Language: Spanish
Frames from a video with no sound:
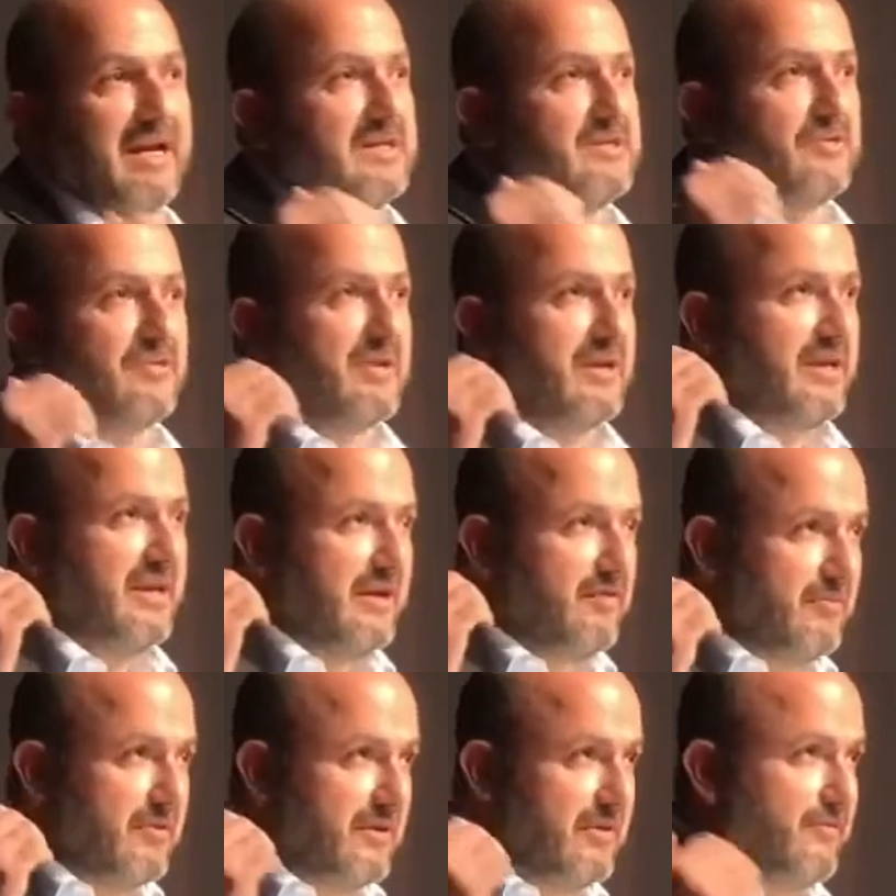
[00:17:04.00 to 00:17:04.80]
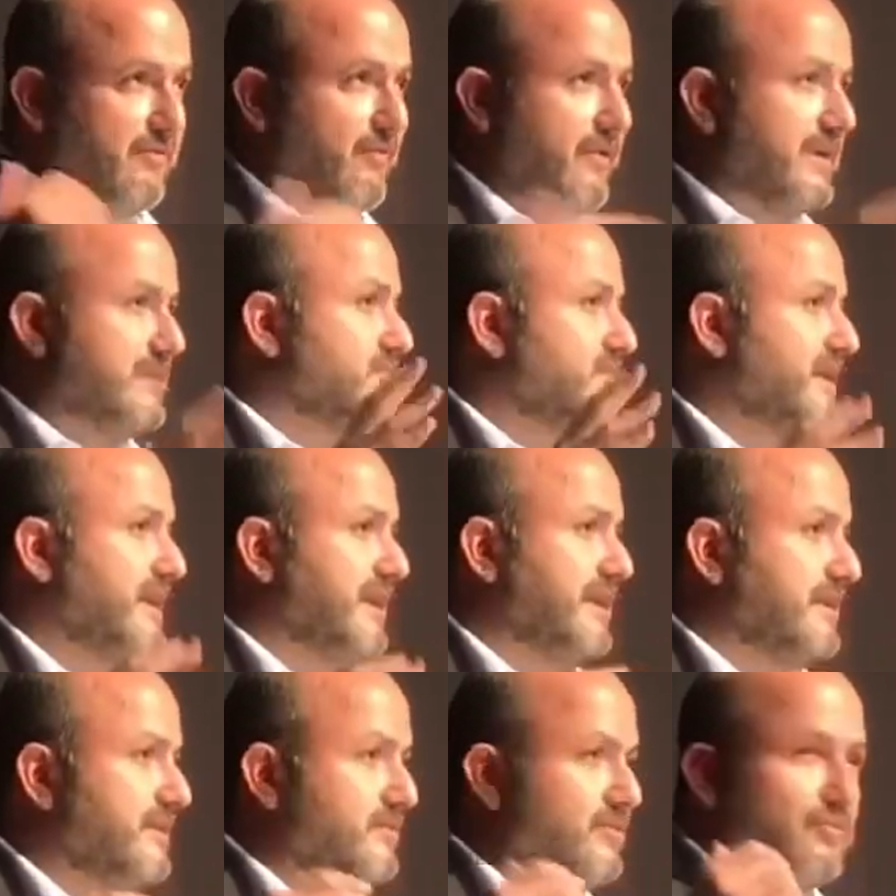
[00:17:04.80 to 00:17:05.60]
eso requiere un esfuerzo de la
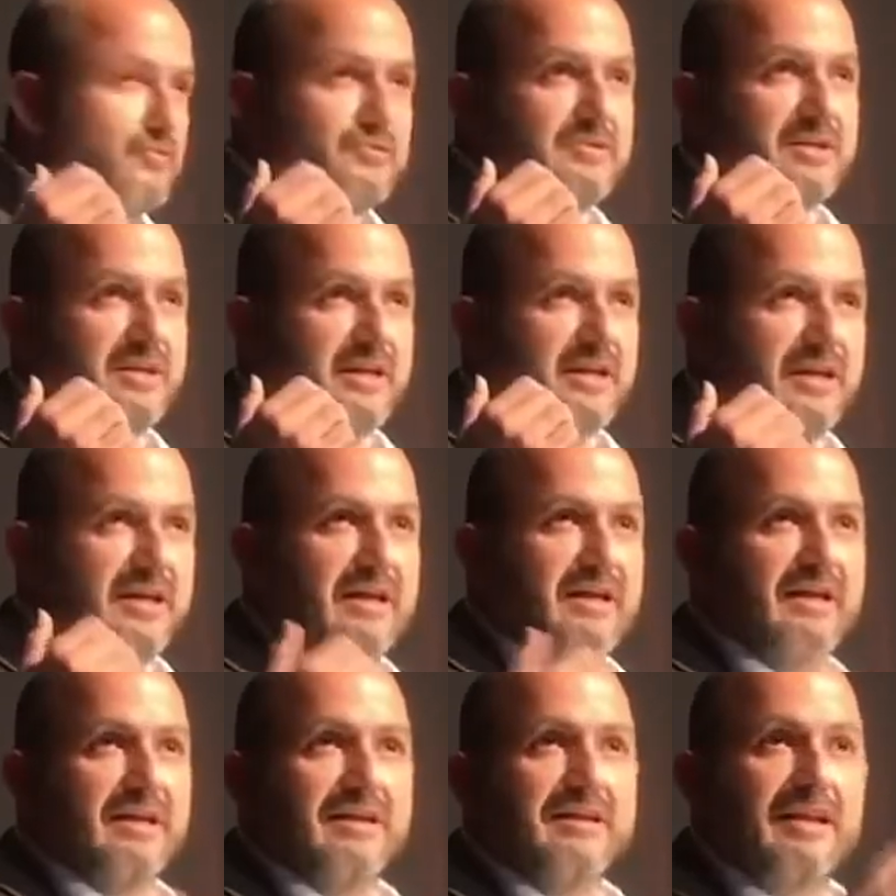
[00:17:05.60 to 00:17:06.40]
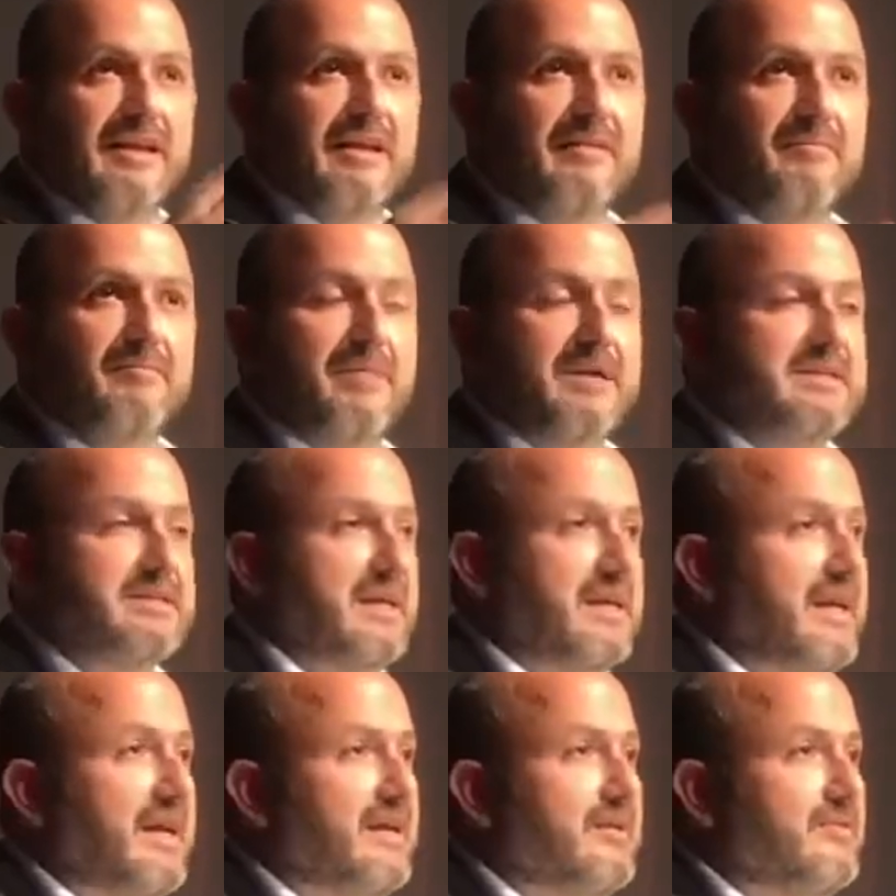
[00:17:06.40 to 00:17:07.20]
industria, del
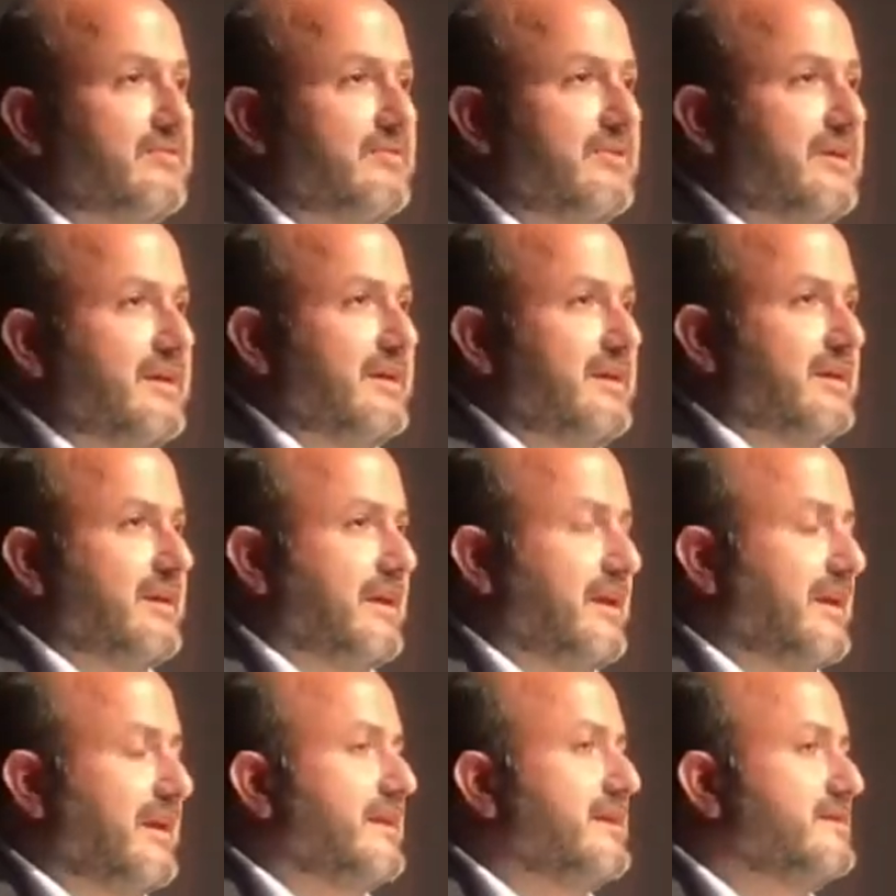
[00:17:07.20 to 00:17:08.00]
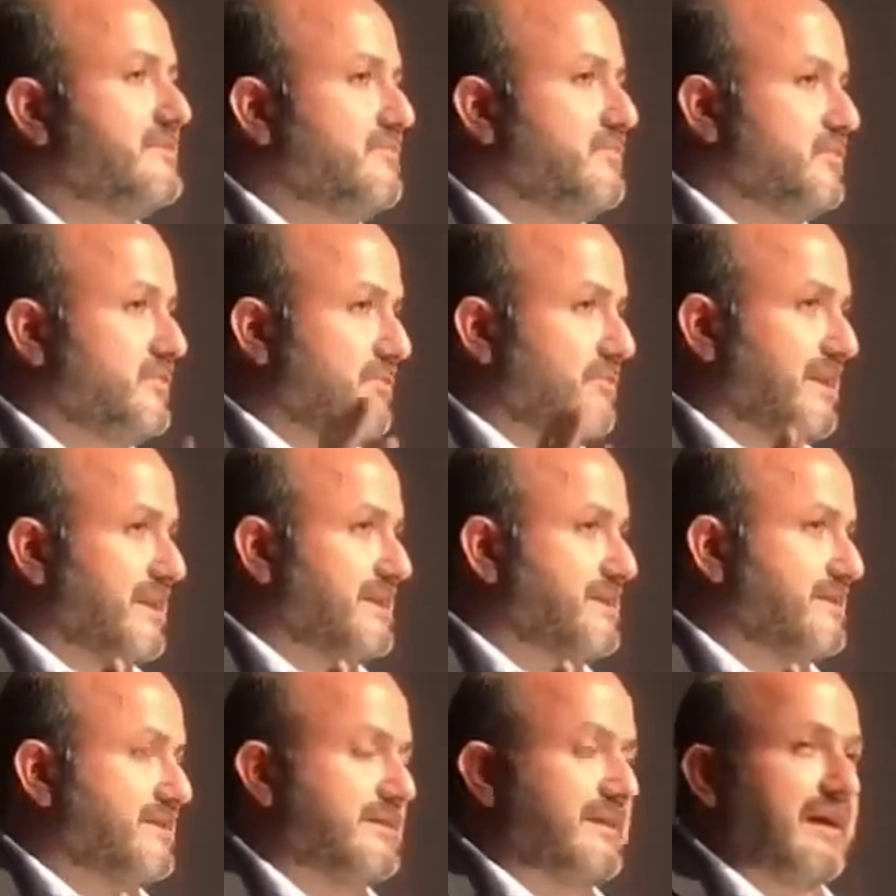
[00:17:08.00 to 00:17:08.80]
empresariado, que es mucho
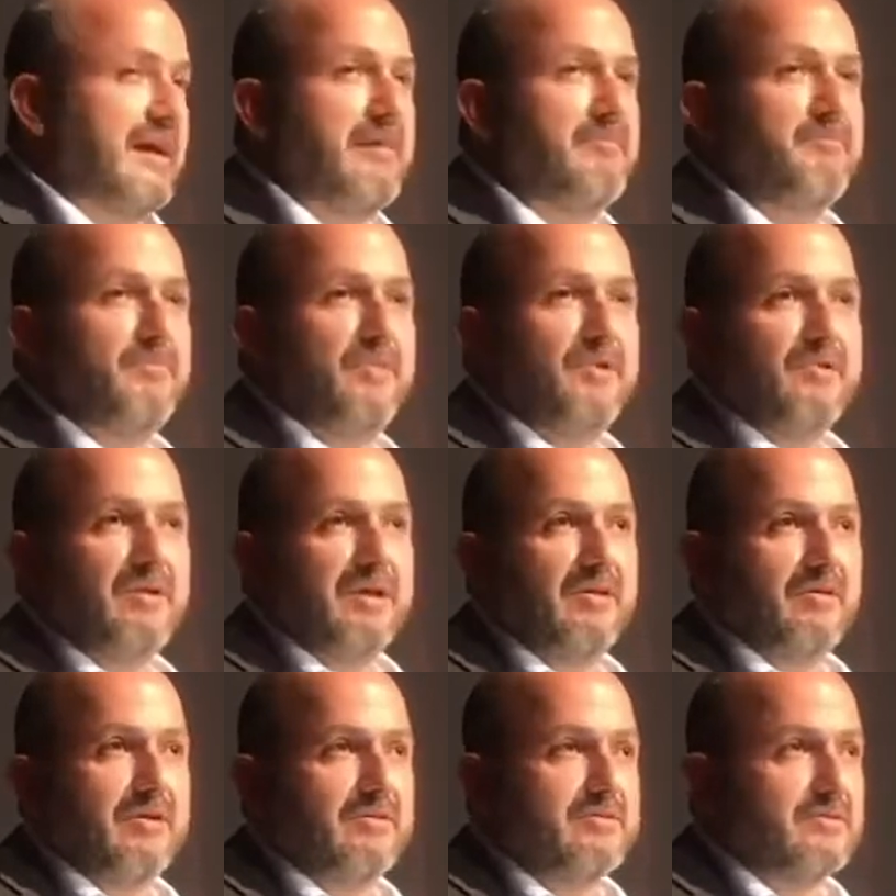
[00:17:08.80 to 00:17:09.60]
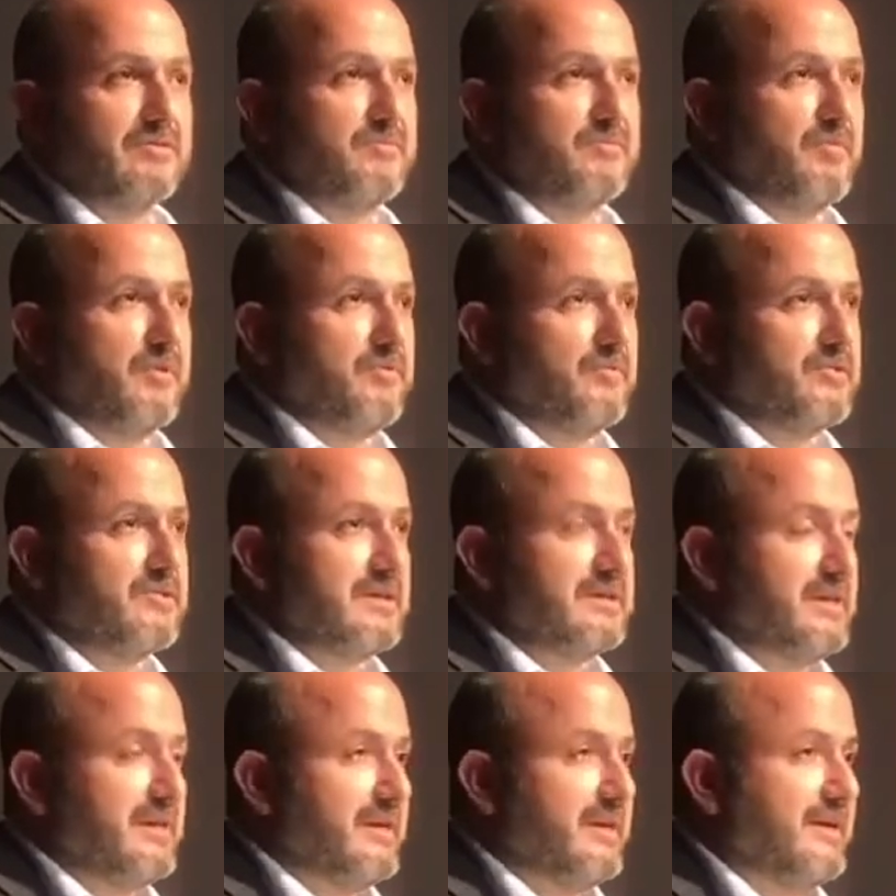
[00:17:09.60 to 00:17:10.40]
más amplio que lo que nosotros podemos
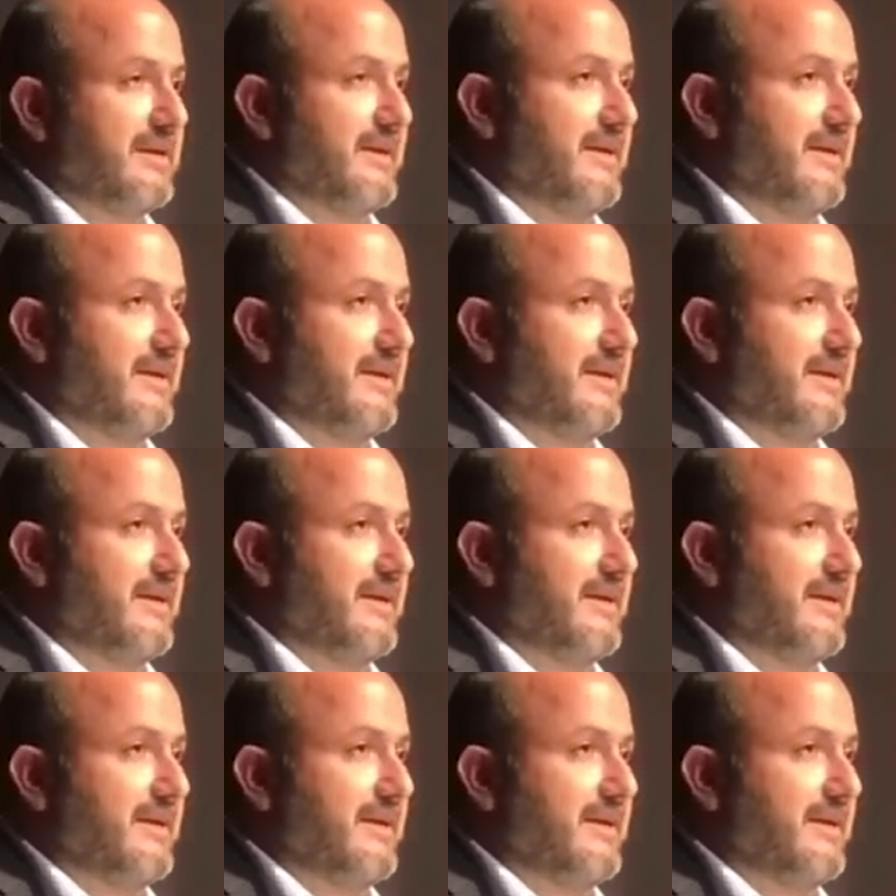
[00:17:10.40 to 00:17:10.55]
hacer.